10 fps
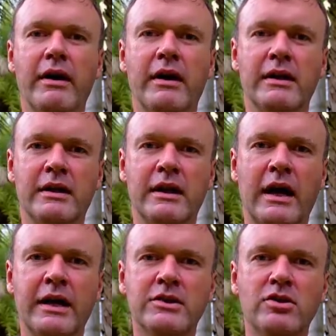der
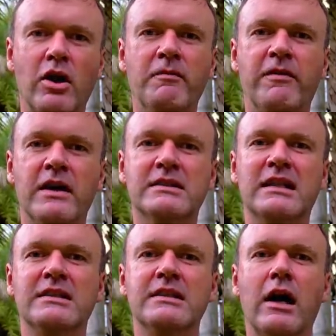eines Opfers,
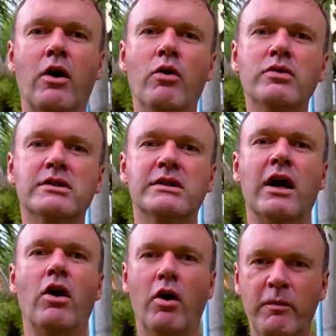das aus
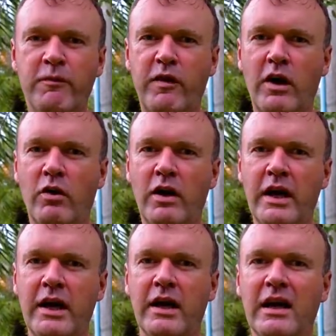der
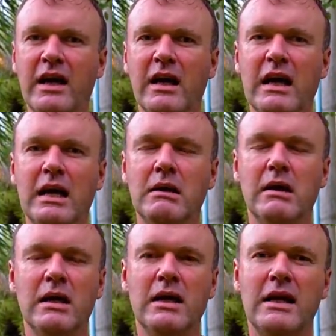Opferrolle
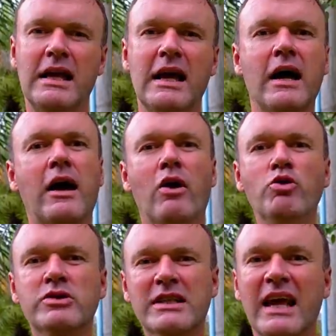
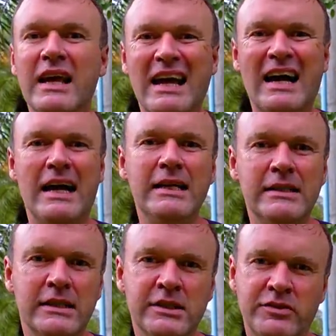
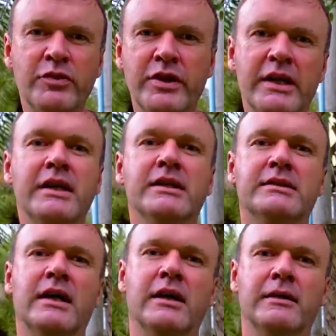herausgekrallt ist, würde ich
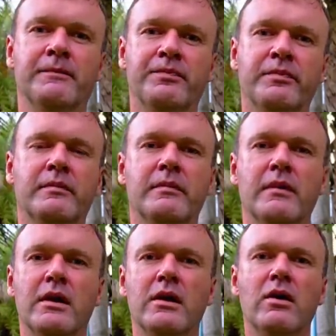sagen.
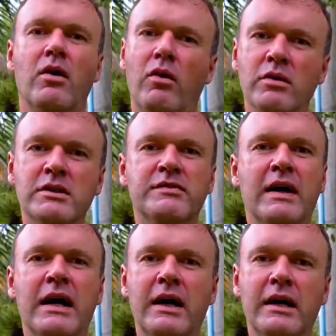Und
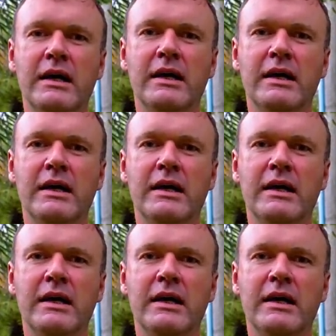zwar